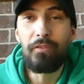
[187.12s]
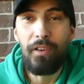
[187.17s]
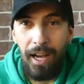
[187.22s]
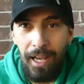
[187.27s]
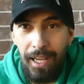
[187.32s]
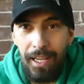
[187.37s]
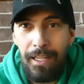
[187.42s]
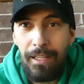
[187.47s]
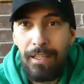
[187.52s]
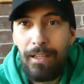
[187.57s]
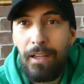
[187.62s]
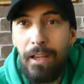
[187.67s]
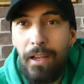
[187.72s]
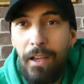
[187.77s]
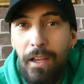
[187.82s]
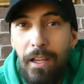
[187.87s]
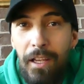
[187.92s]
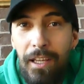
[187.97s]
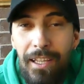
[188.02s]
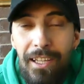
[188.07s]
weil
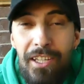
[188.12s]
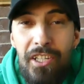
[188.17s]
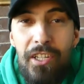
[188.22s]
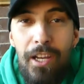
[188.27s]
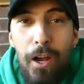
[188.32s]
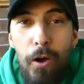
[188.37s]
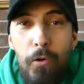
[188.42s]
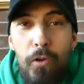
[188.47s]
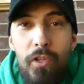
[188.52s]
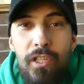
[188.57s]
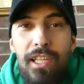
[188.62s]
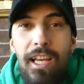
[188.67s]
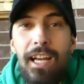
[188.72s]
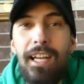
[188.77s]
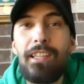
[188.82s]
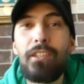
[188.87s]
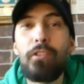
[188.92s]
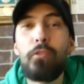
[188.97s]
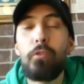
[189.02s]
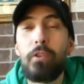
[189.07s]
ich ja auch
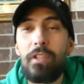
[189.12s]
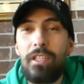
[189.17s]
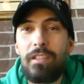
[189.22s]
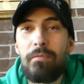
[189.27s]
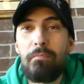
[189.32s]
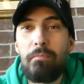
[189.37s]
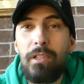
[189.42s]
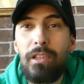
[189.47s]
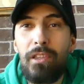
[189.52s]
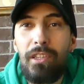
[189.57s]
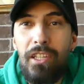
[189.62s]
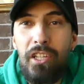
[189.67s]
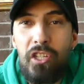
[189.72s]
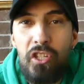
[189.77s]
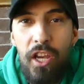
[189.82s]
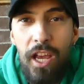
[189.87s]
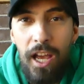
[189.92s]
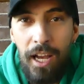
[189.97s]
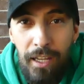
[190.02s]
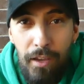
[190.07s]
seit kurzem mit
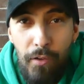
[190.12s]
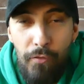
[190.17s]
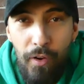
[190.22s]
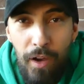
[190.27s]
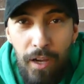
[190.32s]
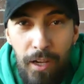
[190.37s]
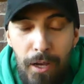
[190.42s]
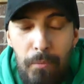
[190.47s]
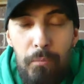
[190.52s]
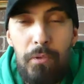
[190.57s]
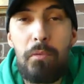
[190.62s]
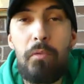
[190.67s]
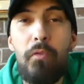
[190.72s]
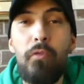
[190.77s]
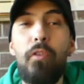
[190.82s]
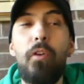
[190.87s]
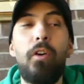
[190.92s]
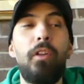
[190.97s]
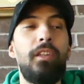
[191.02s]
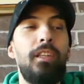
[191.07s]
DJ angefangen habe, liebe
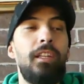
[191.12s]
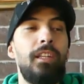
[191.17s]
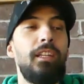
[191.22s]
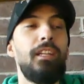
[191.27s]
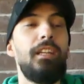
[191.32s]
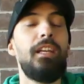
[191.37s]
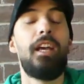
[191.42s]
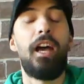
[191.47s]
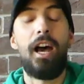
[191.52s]
Freunde.